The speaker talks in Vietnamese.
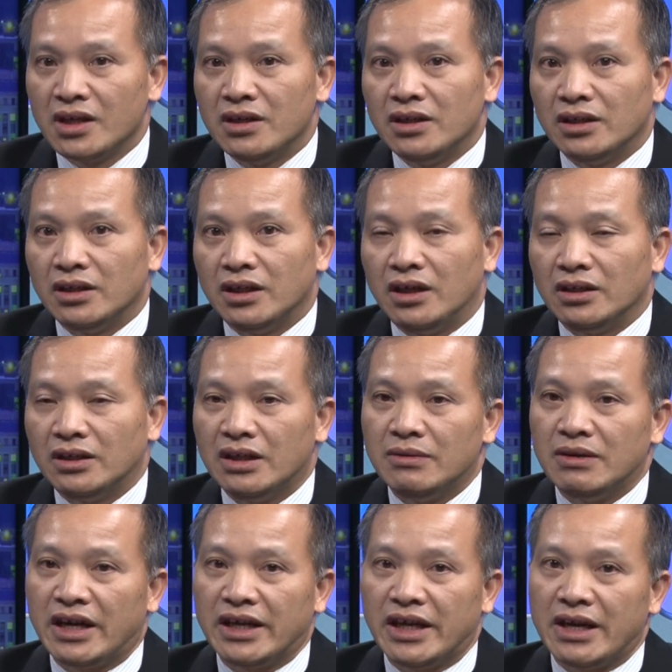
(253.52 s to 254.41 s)
à,
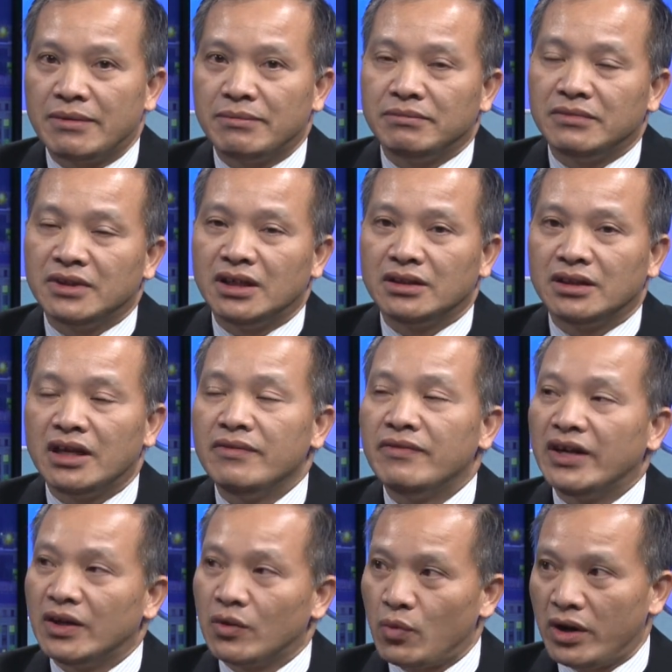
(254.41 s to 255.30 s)
thì anh em ờ, thấy
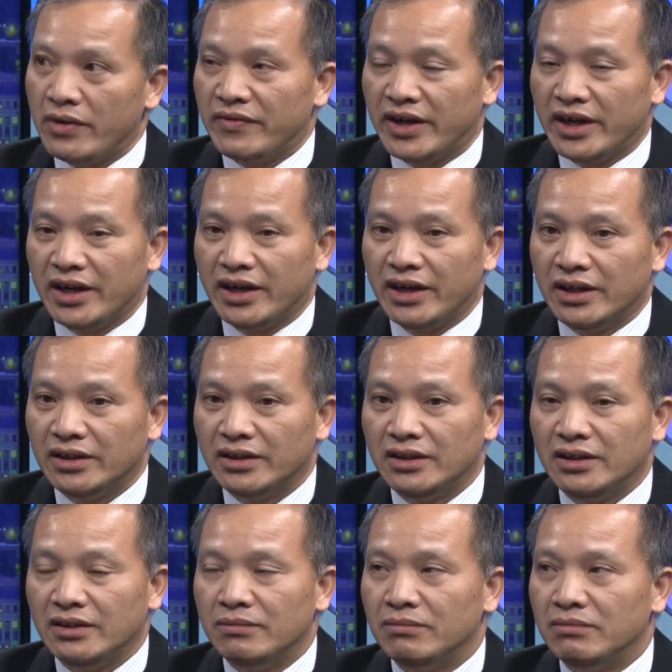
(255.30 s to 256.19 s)
vậy thì quay về
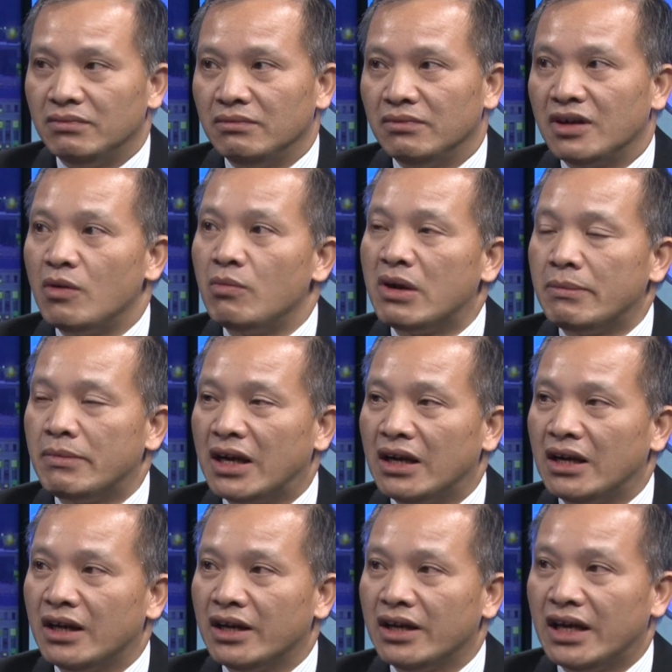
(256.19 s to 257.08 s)
thì không may
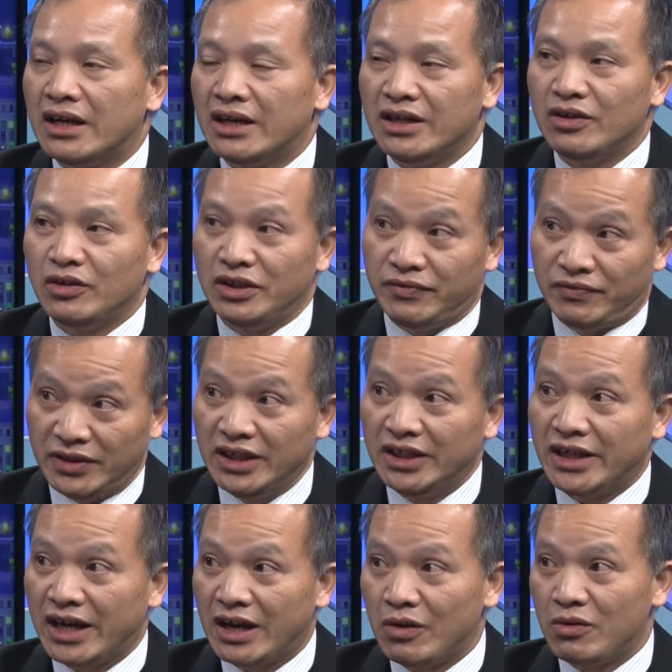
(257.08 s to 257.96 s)
mắn là khi an ninh họ đi vẫn đi
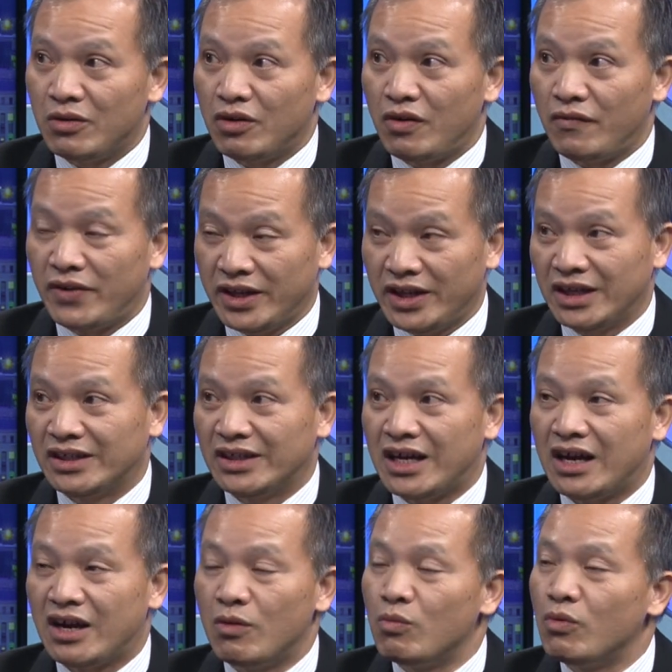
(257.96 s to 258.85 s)
theo họ phát hiện
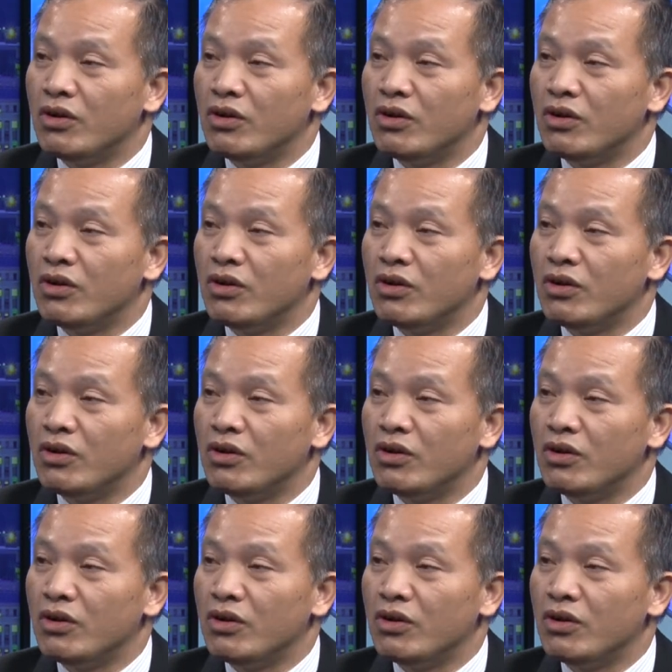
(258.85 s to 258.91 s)
ra không có